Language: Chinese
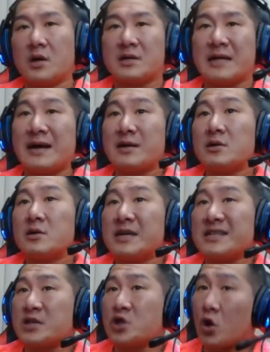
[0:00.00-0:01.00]
当那
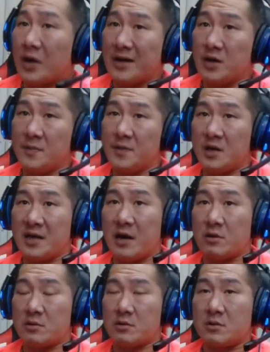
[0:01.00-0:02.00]
些臭男人们
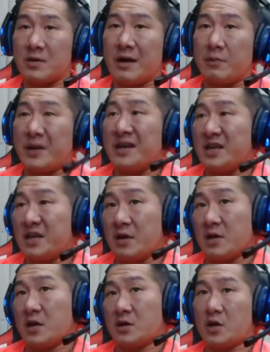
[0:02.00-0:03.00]
要要骗你
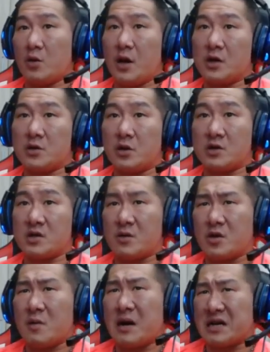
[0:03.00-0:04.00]
尿尿的地方的时候，什
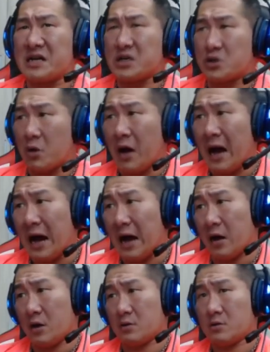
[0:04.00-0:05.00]
么都没跟你说
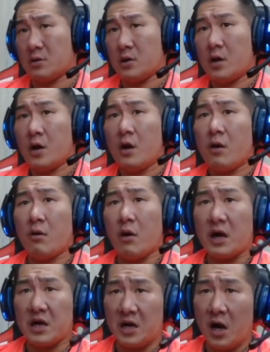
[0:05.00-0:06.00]
好，
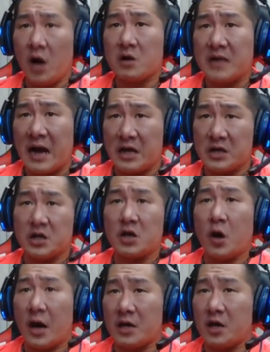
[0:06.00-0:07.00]
我以后带你去
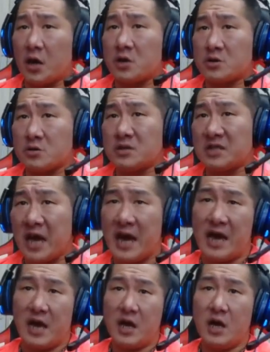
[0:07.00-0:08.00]
环游世
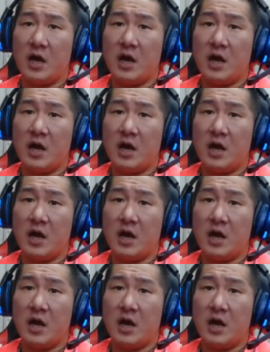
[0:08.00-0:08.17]
界，